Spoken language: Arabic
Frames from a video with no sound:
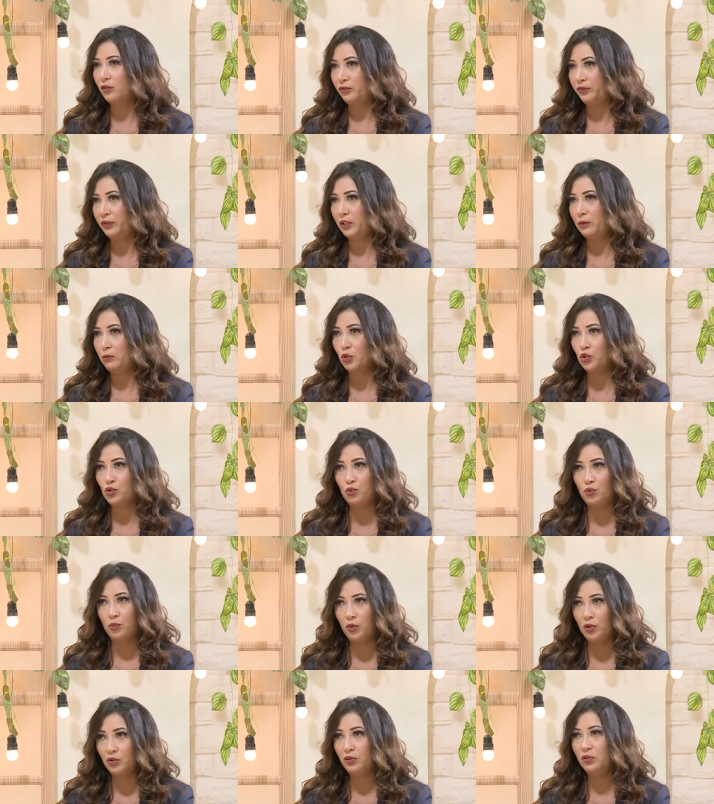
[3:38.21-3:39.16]
في
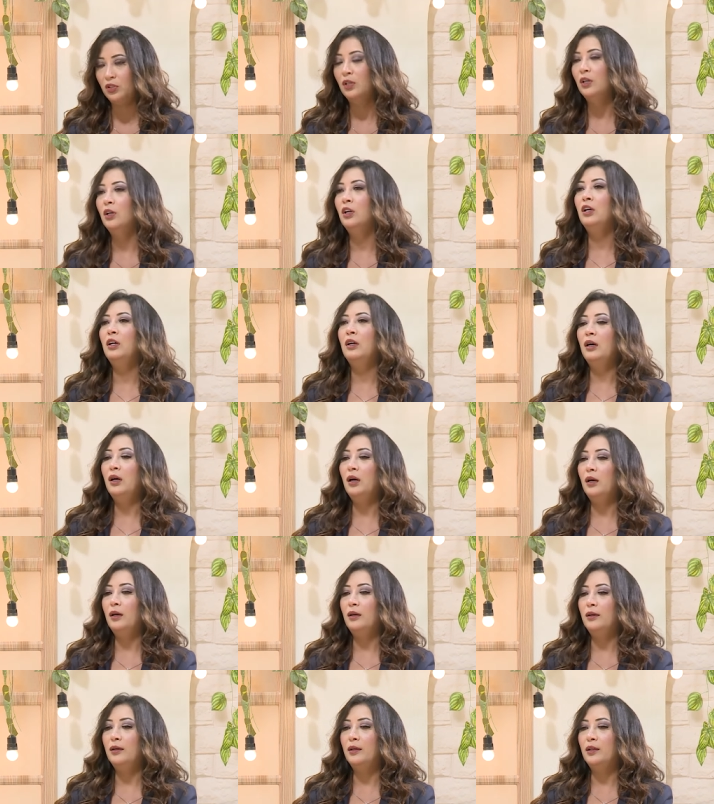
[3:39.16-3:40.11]
المشروبات
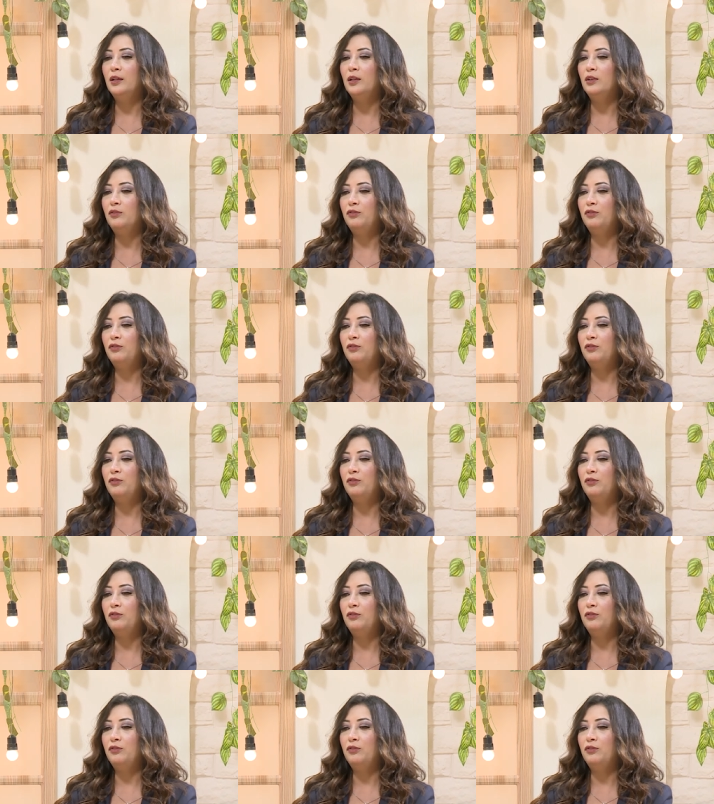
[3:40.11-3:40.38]
أوه.